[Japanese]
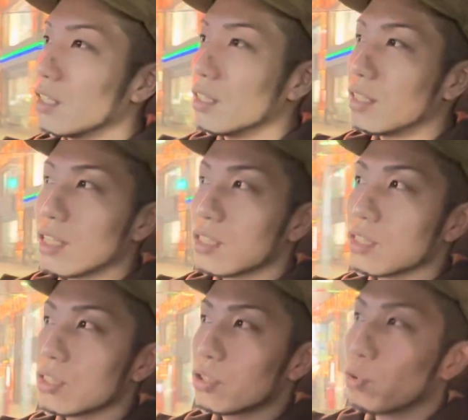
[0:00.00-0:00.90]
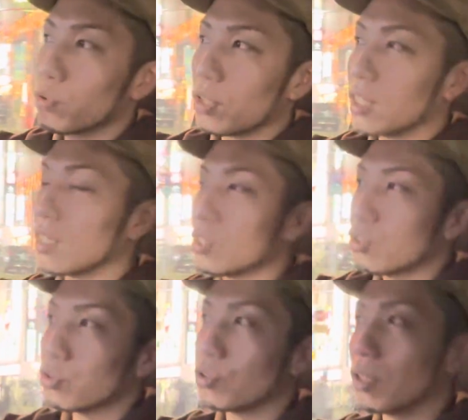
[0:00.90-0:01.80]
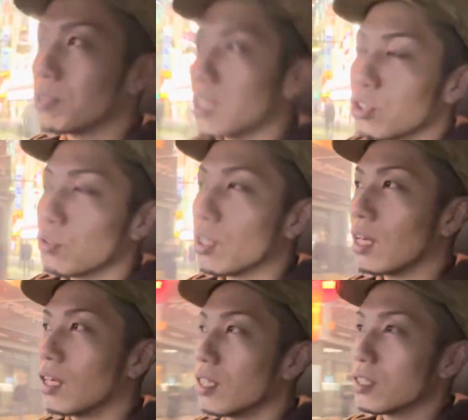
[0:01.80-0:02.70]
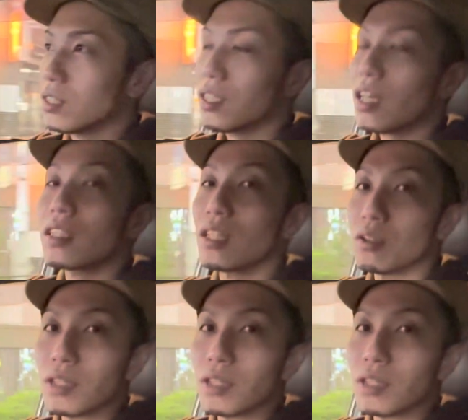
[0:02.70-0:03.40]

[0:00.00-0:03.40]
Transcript: 年賞とか年収とか昔の方が少なかったのよ。